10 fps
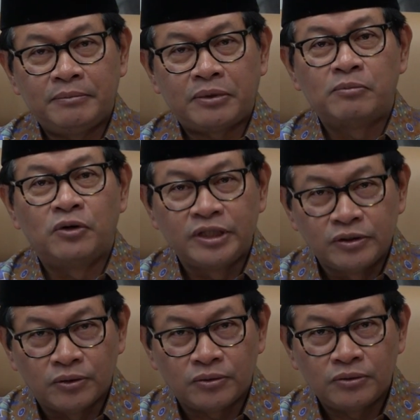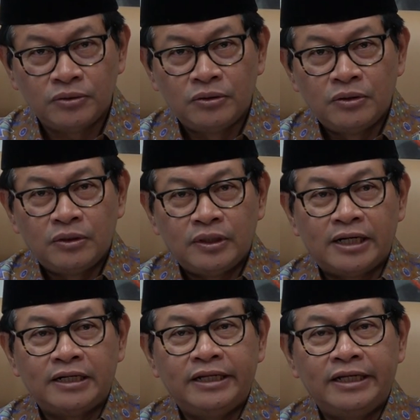Probolinggo
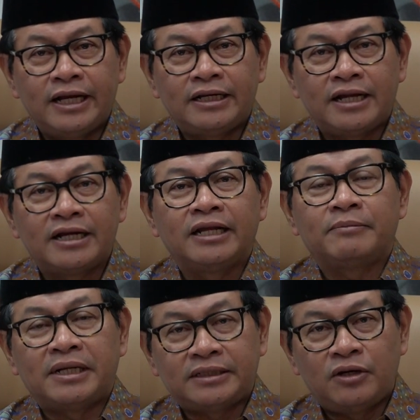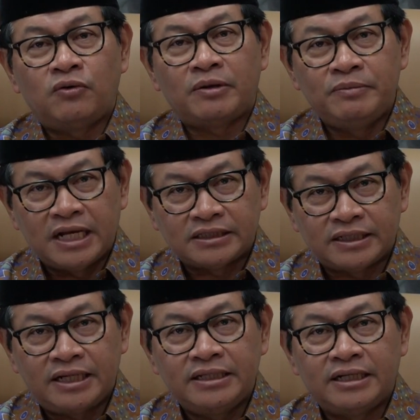dan ini adalah kenikmatan luar
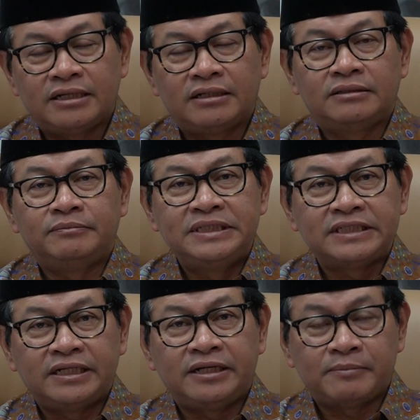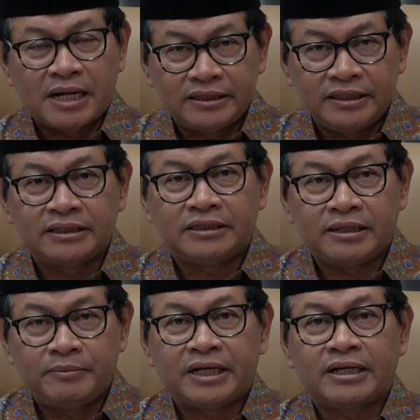biasa yang bisa dinikmati
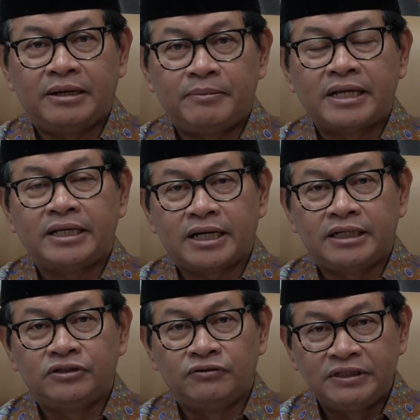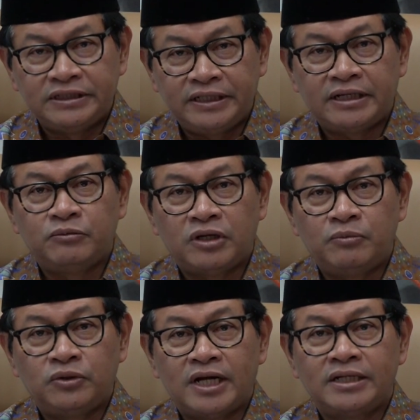ketika mereka merayakan Idul Fitri dan
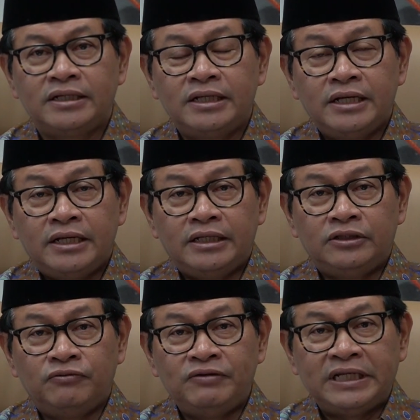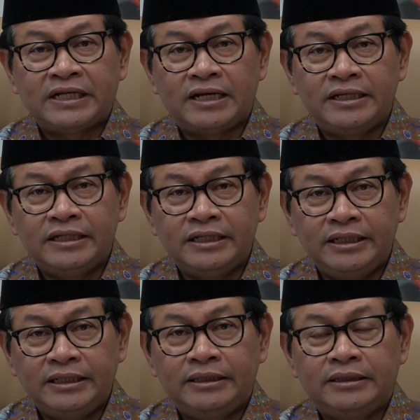mudah-mudahan Idul Fitri kali
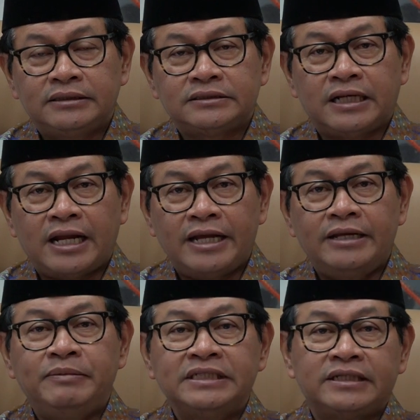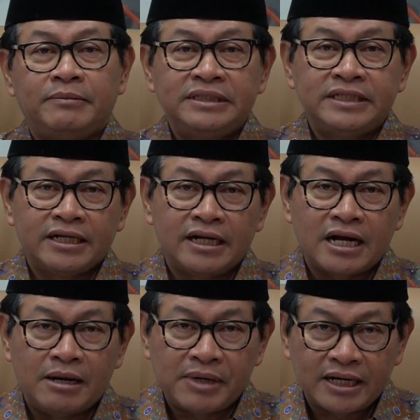ini selain bisa menjaga
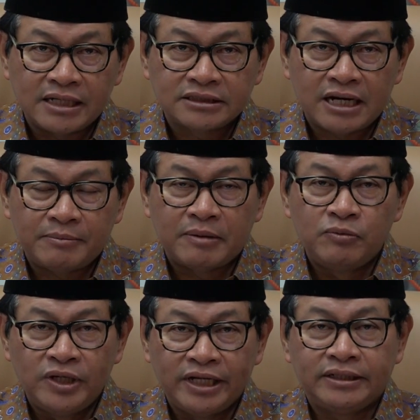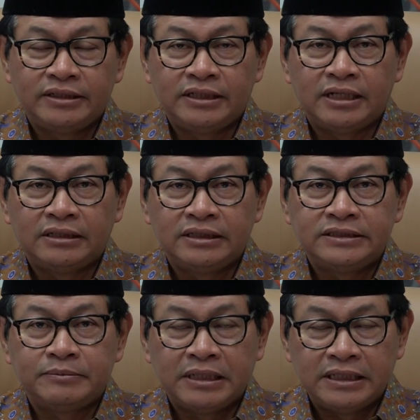keamanan selama mudik di, di,
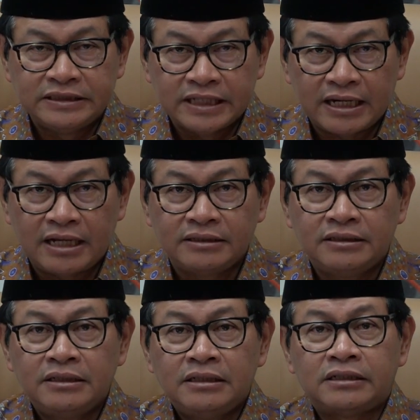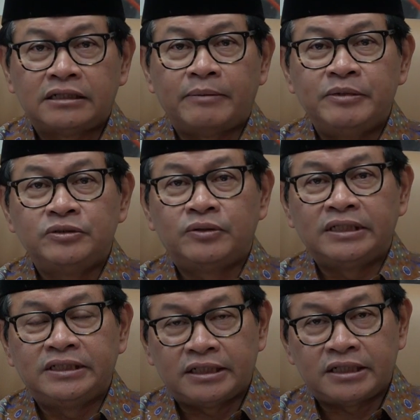eh, di jalan tetapi
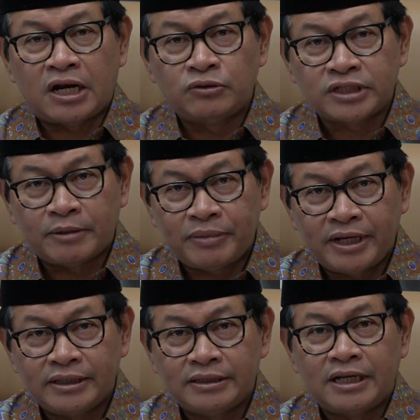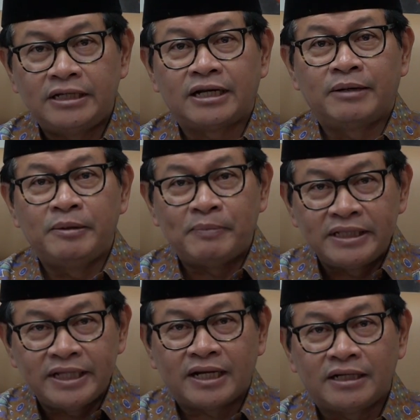juga tidak terlalu capek dan yang lebih
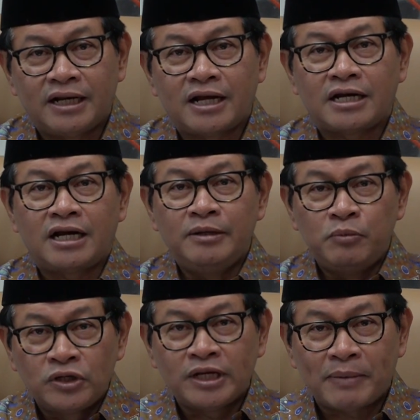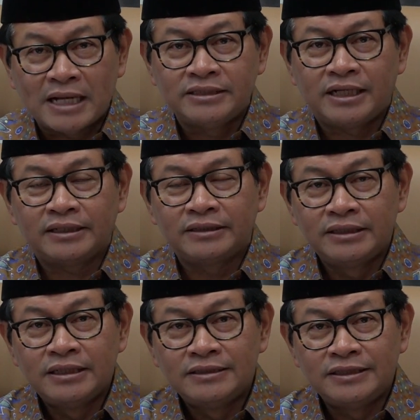penting adalah karena liburnya panjang
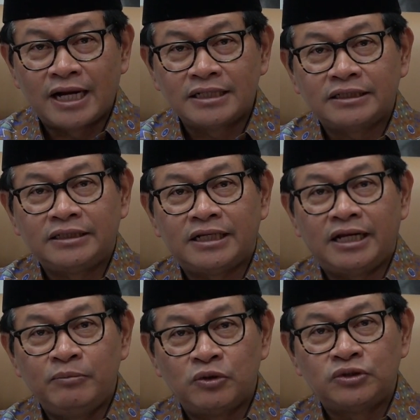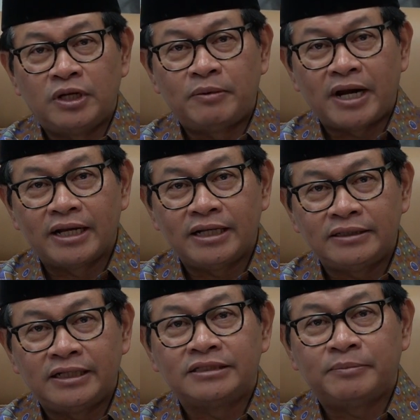jangan ketika libur sudah berakhir
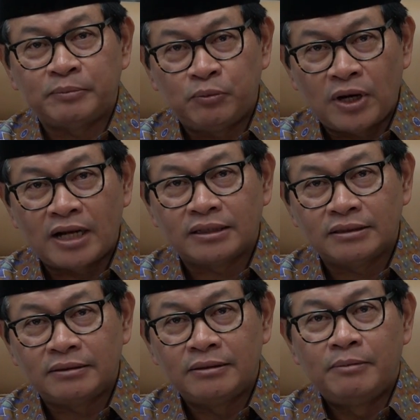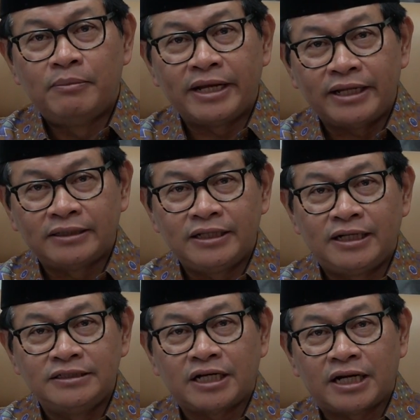tidak cepat pulang baik yang
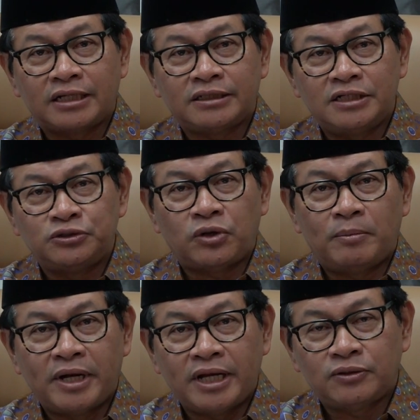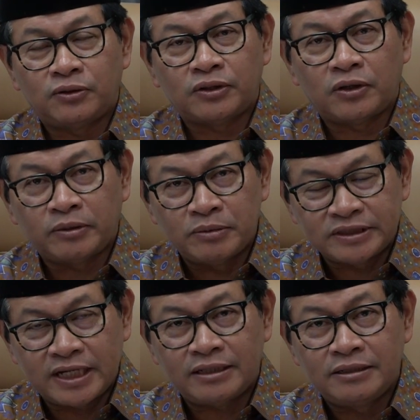tinggal di Jakarta, di Surabaya atau kota-kota
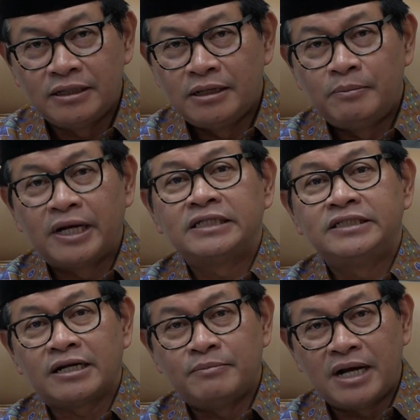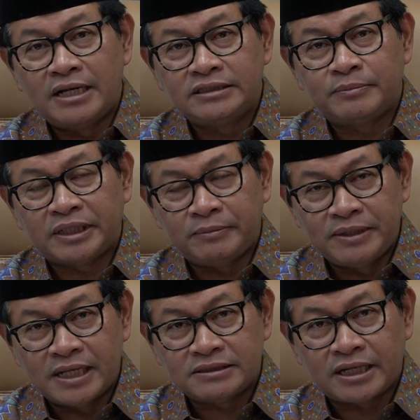besar bekerja kembali seperti
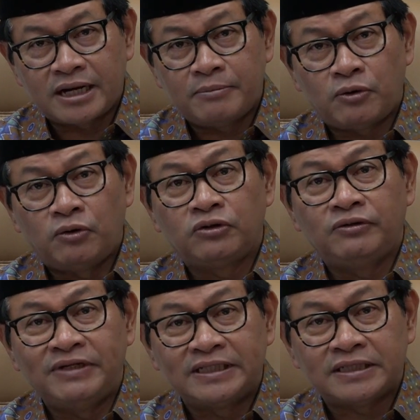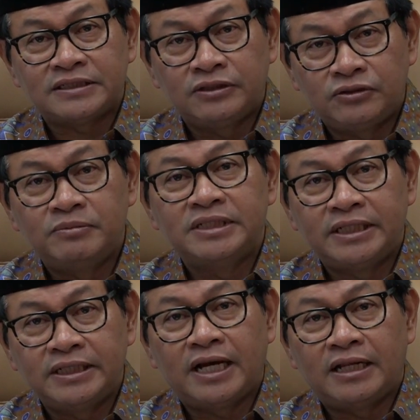biasa karena produktivitas itu
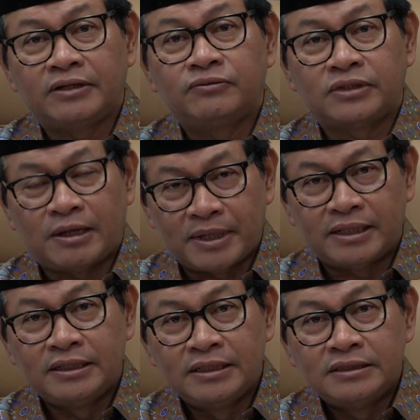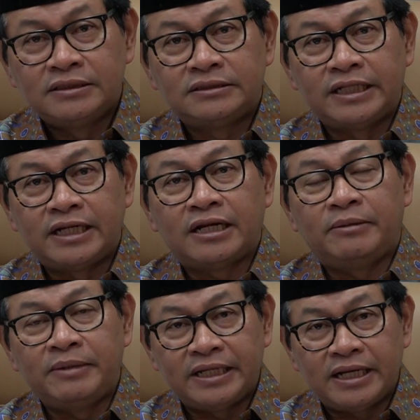menjadi hal yang utama sehingga
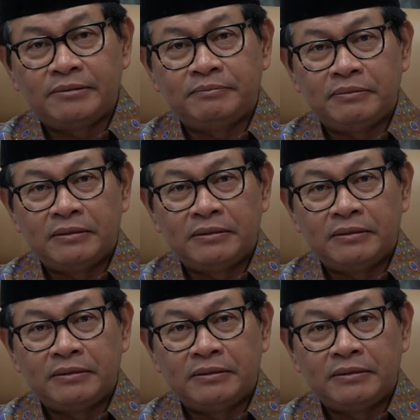dengan demikian